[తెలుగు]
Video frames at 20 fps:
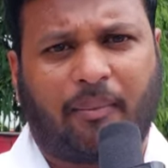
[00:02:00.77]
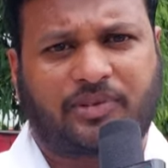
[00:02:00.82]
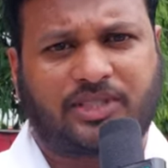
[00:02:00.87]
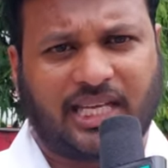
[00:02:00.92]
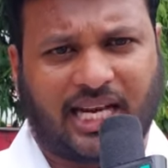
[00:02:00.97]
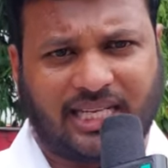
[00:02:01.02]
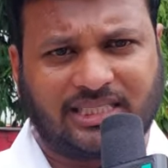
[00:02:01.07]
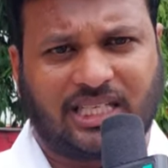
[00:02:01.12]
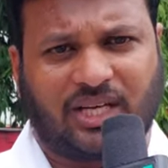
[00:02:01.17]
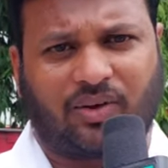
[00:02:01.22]

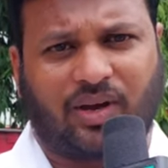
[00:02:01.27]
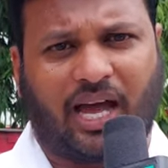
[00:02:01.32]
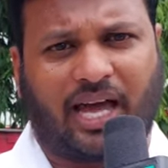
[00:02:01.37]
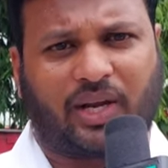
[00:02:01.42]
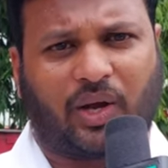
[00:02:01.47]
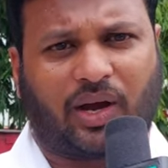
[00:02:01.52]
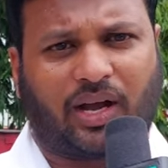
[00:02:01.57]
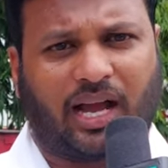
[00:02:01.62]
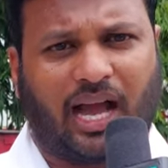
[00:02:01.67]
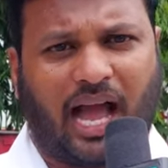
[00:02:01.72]
చిరంజీవి గారి
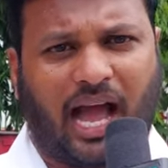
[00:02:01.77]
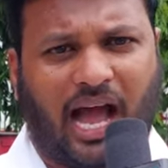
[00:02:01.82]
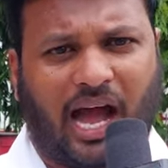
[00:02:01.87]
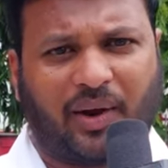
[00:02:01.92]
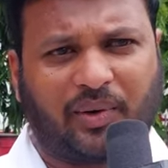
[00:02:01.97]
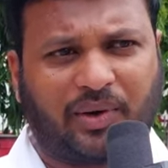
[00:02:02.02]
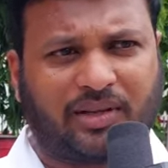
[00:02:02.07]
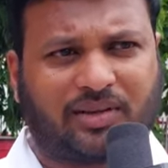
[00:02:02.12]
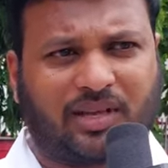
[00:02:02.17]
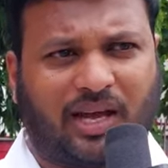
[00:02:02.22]
యొక్క
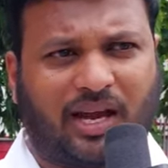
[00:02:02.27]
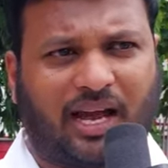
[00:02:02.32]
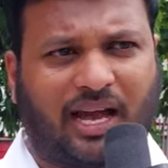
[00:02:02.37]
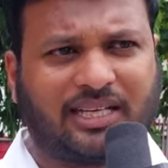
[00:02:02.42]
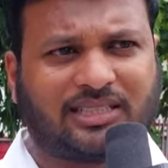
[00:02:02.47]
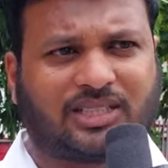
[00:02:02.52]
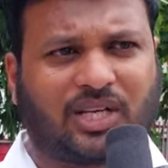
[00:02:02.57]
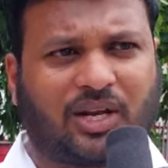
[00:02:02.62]
ఔన్నిత్యం కానీ